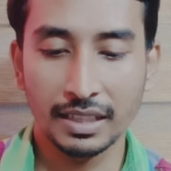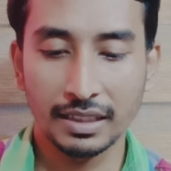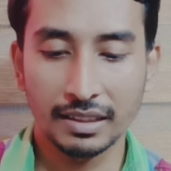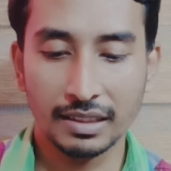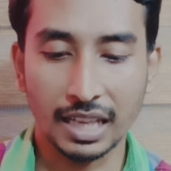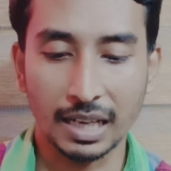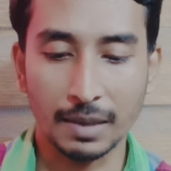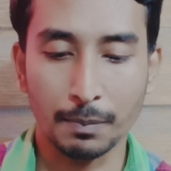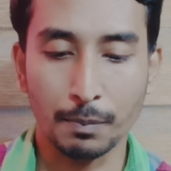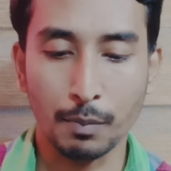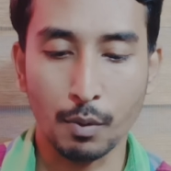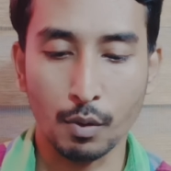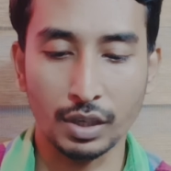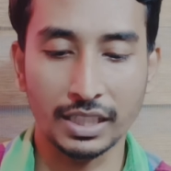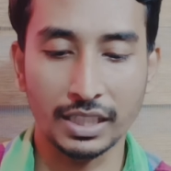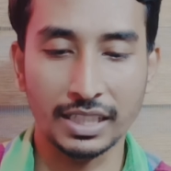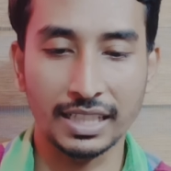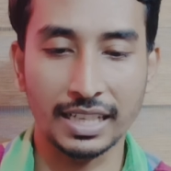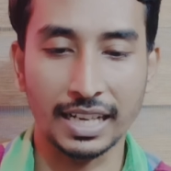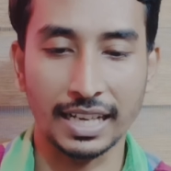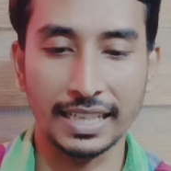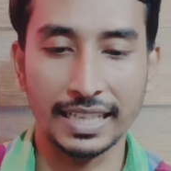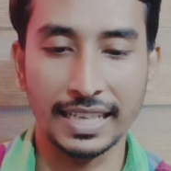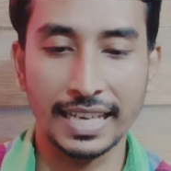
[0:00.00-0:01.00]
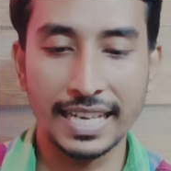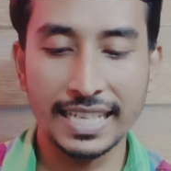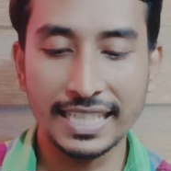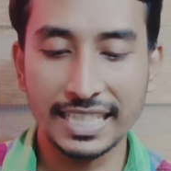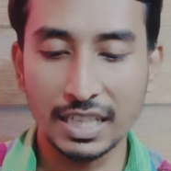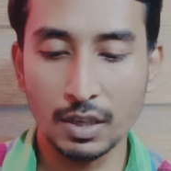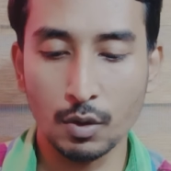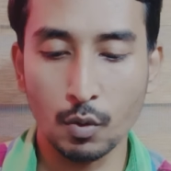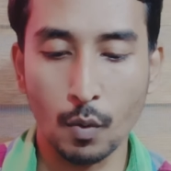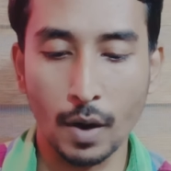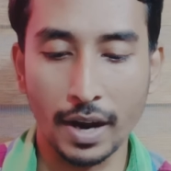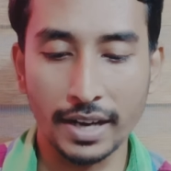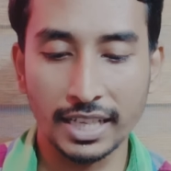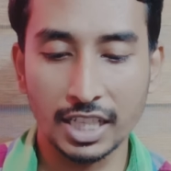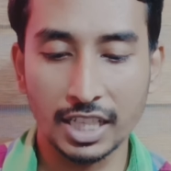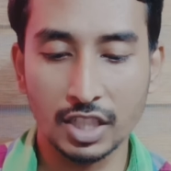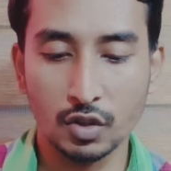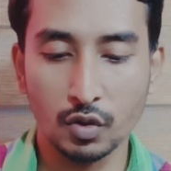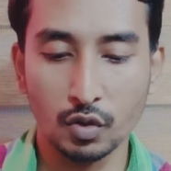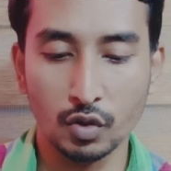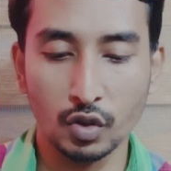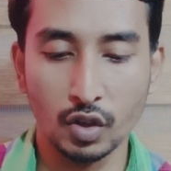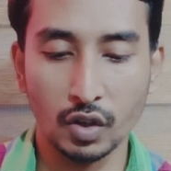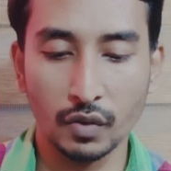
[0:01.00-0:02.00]
তার পরেরটাই এই যে ওয়াইটি
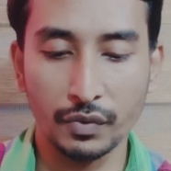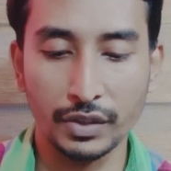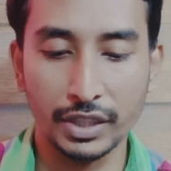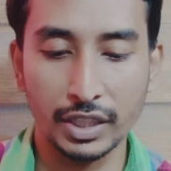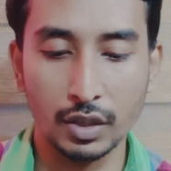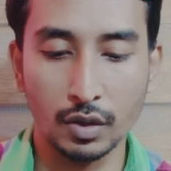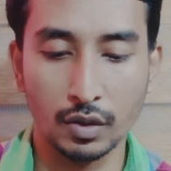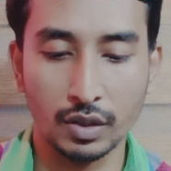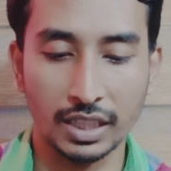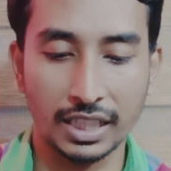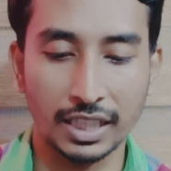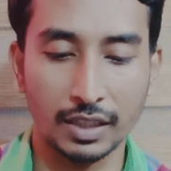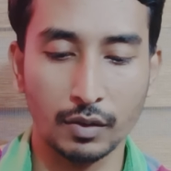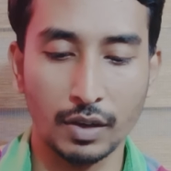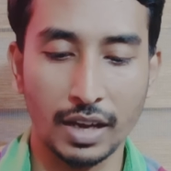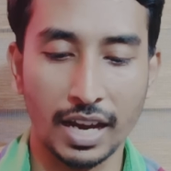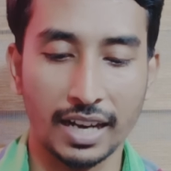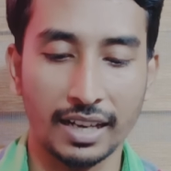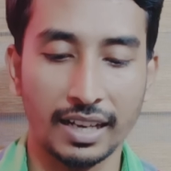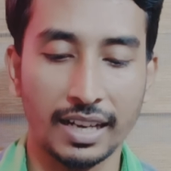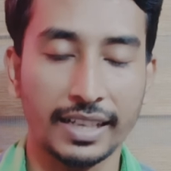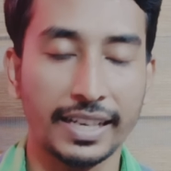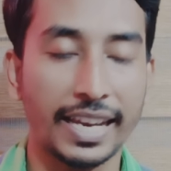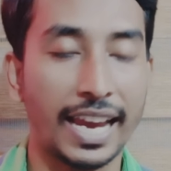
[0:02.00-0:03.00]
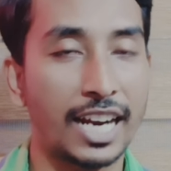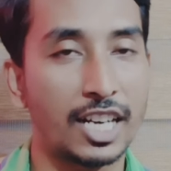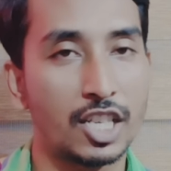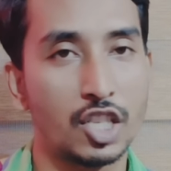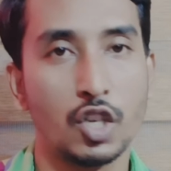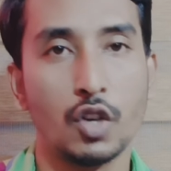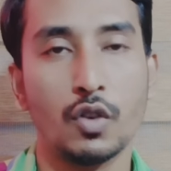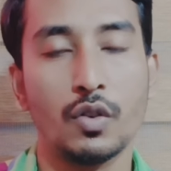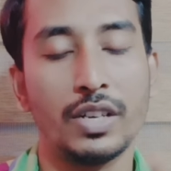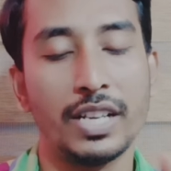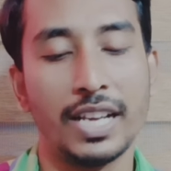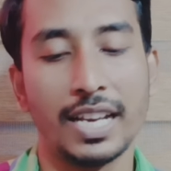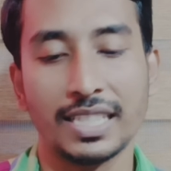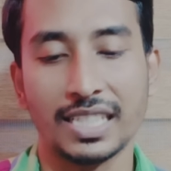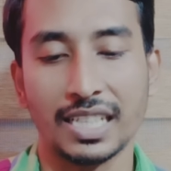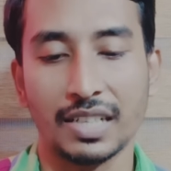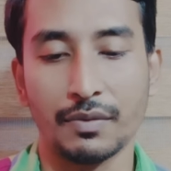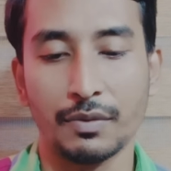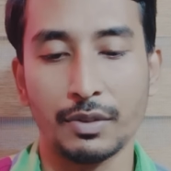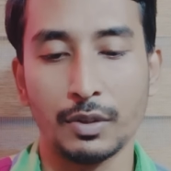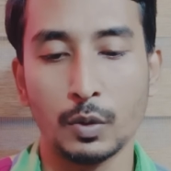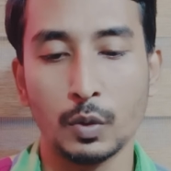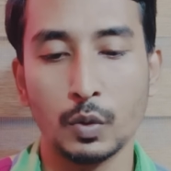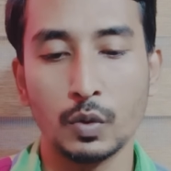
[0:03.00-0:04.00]
স্টুডিওর ভিডিওটা দেখো এক লাখ একষট্টি হাজার
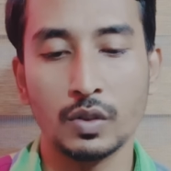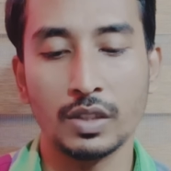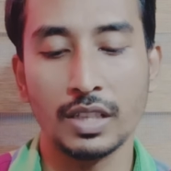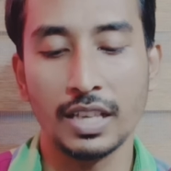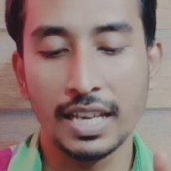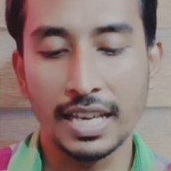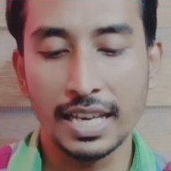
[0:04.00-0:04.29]
ভিউজ